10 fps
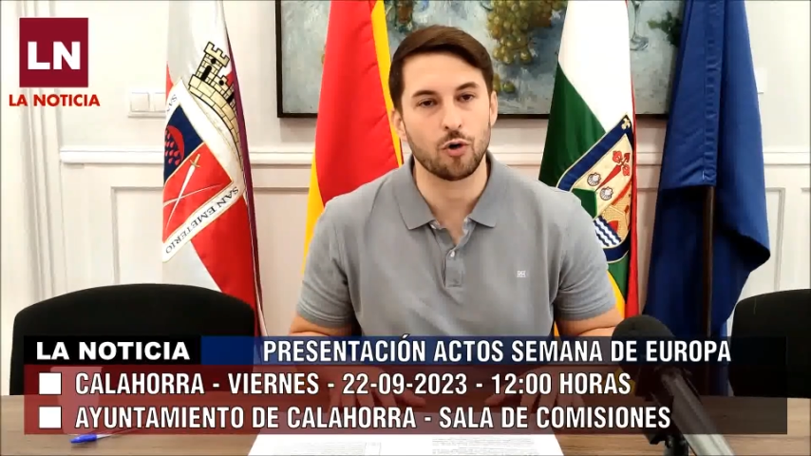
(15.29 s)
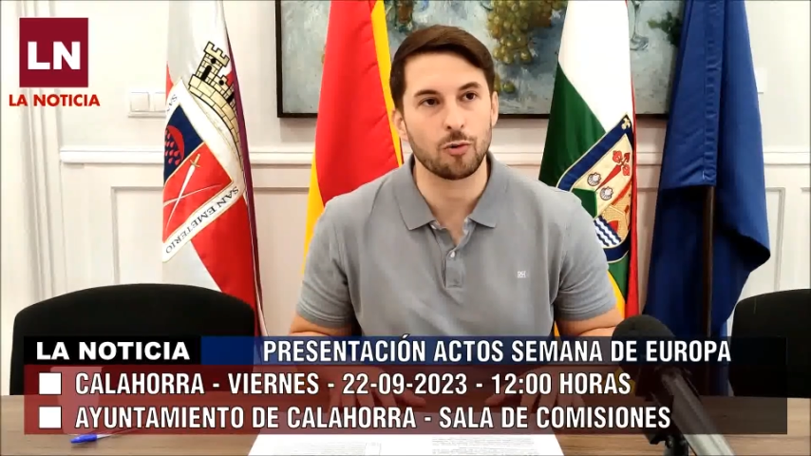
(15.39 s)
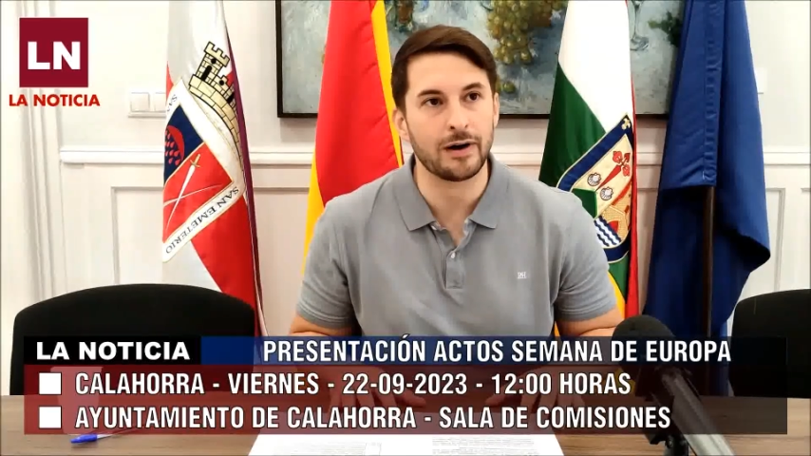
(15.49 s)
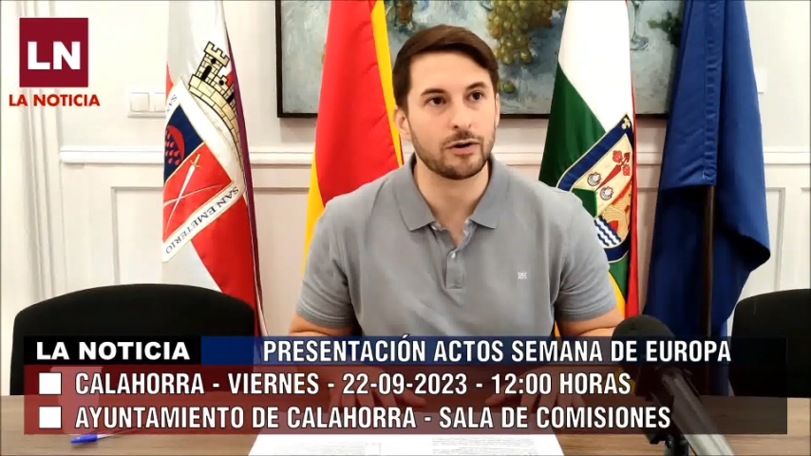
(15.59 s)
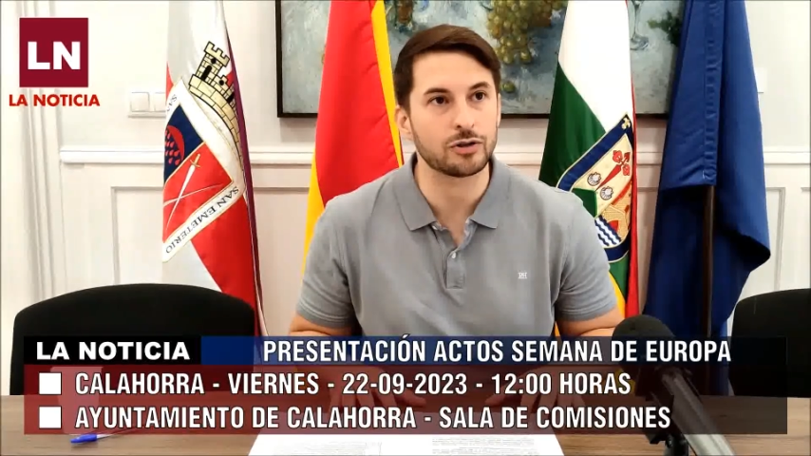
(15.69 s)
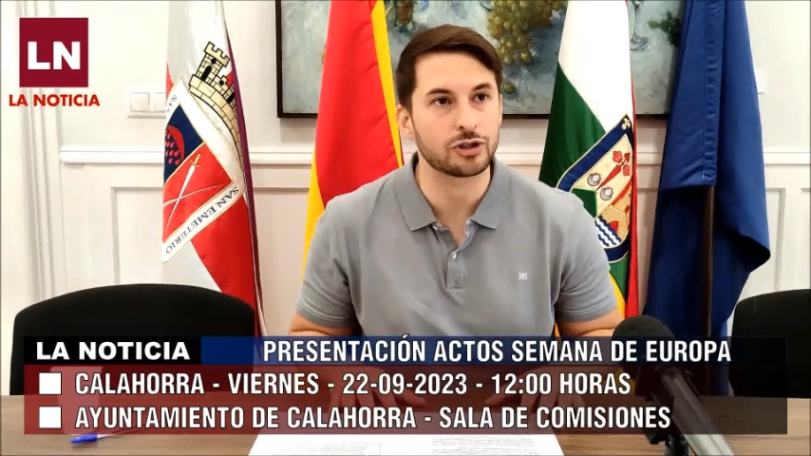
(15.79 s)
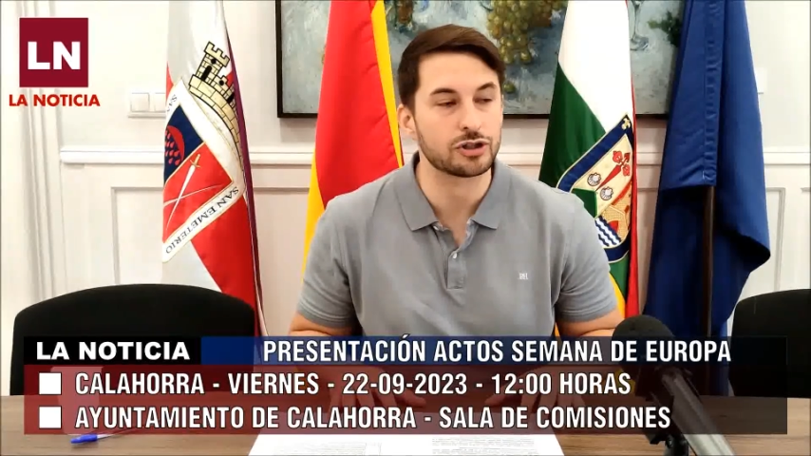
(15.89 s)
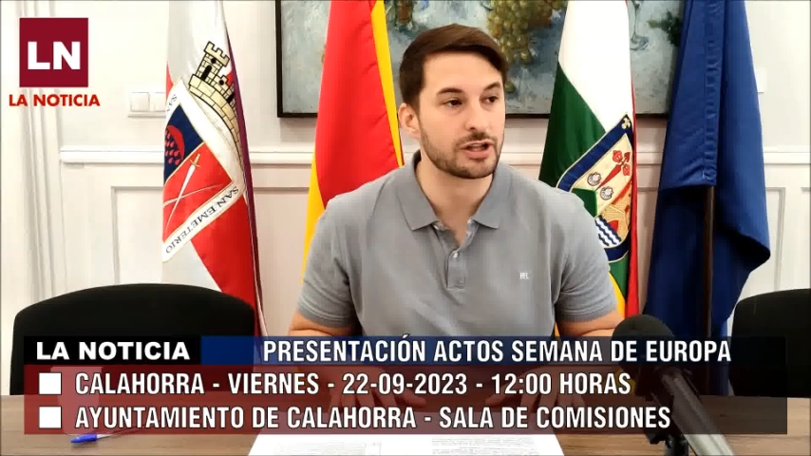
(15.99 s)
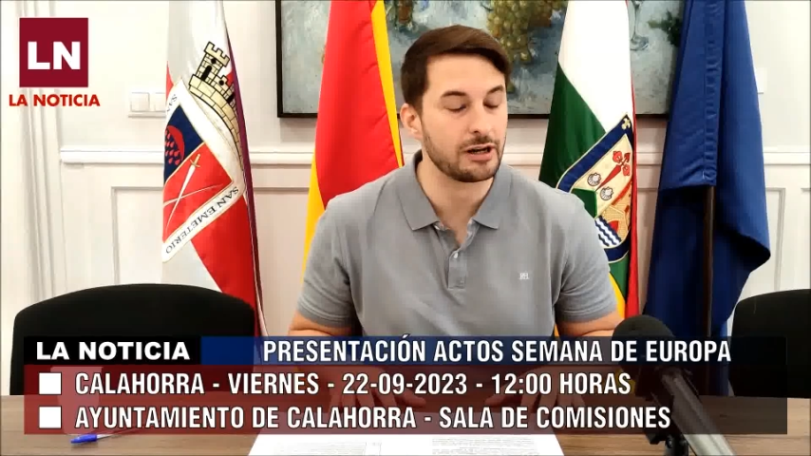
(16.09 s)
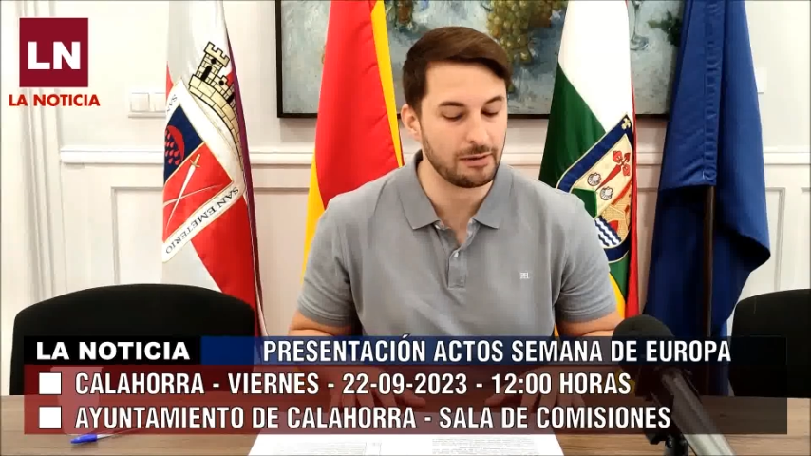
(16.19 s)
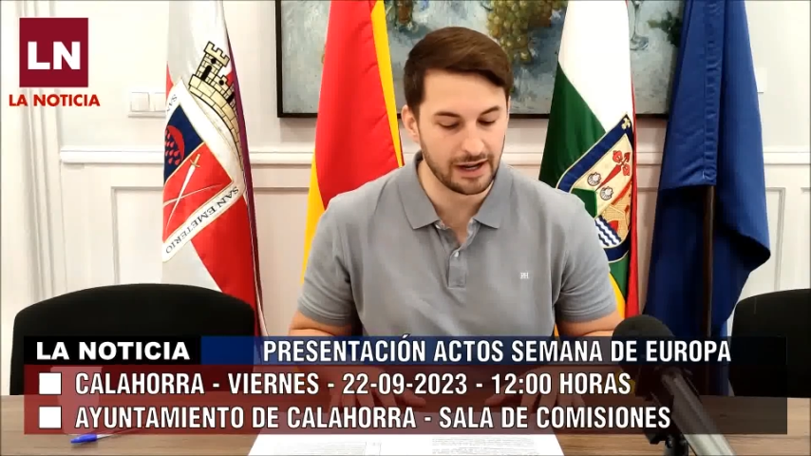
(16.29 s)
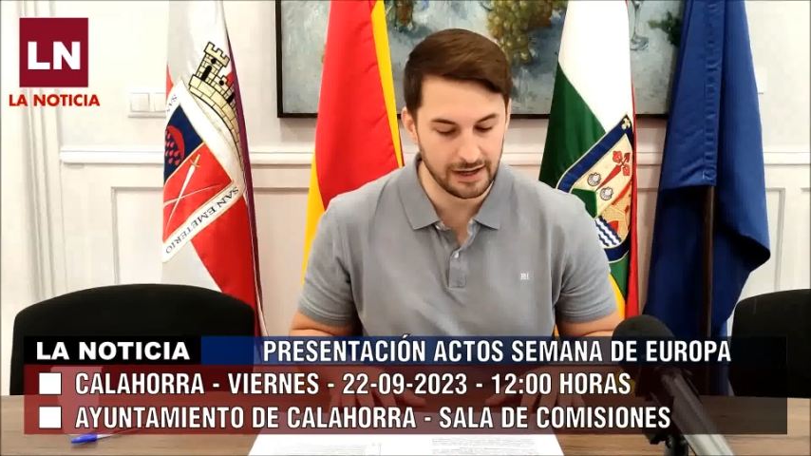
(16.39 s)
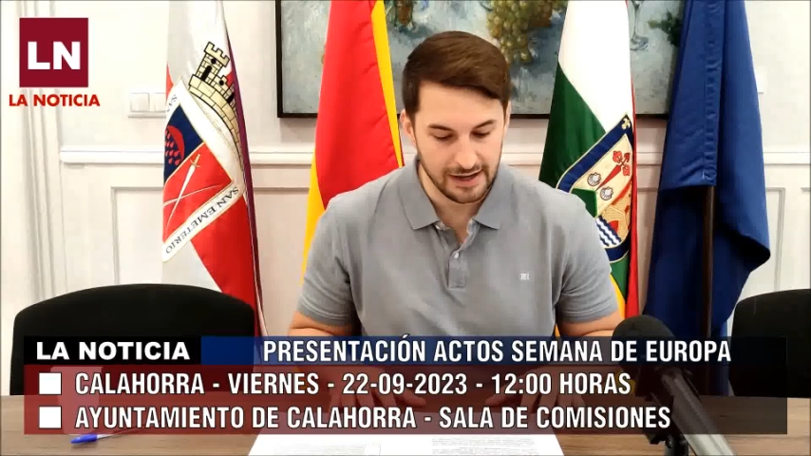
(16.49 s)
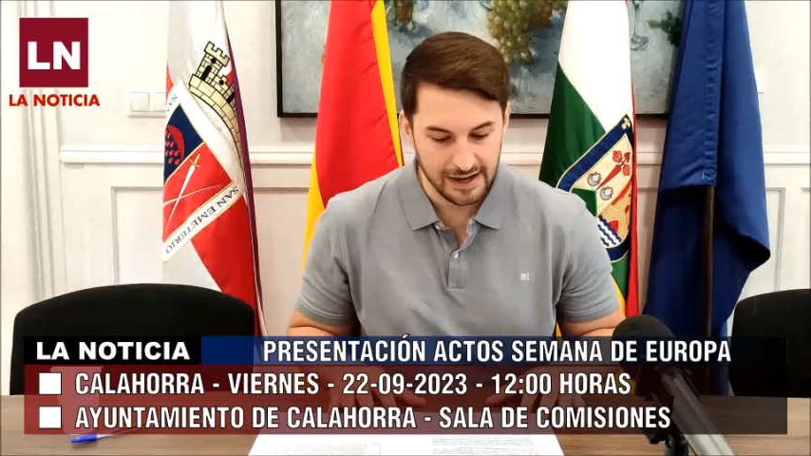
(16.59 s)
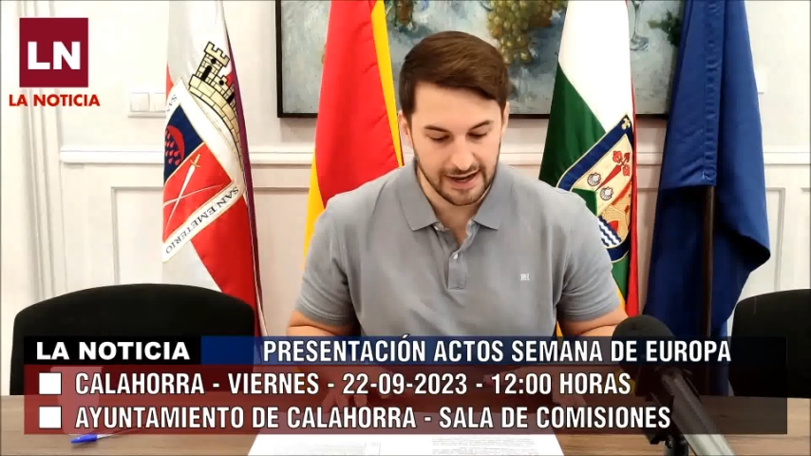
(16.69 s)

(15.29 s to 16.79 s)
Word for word: Urbano Sostenible